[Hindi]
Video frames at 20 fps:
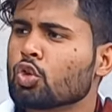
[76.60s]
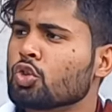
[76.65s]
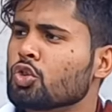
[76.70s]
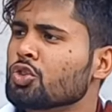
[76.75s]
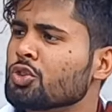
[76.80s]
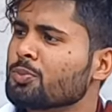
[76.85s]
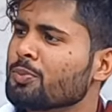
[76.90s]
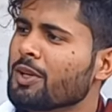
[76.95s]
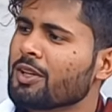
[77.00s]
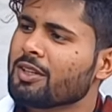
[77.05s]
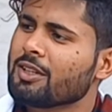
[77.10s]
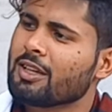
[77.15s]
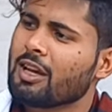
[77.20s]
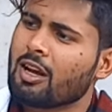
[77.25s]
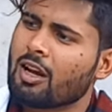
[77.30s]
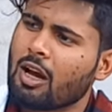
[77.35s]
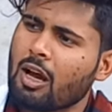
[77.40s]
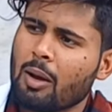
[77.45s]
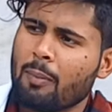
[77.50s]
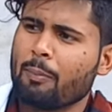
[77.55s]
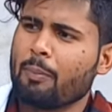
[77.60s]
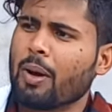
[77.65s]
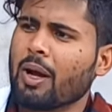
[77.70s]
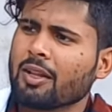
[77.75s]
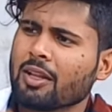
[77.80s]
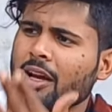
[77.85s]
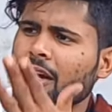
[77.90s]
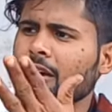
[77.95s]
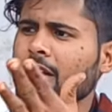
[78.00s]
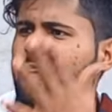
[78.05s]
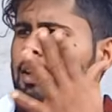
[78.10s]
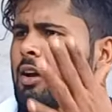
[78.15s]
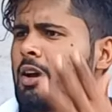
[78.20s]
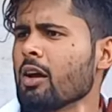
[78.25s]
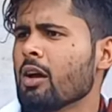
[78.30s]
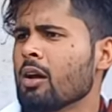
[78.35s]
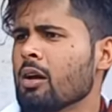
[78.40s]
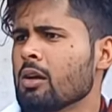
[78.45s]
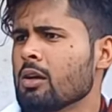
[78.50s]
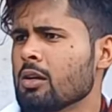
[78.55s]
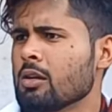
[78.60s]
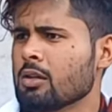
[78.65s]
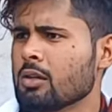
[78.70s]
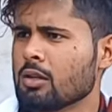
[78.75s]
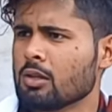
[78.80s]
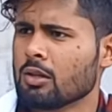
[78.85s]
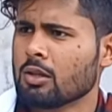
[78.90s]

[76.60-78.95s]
जो दुश्मन यहां बांधा गया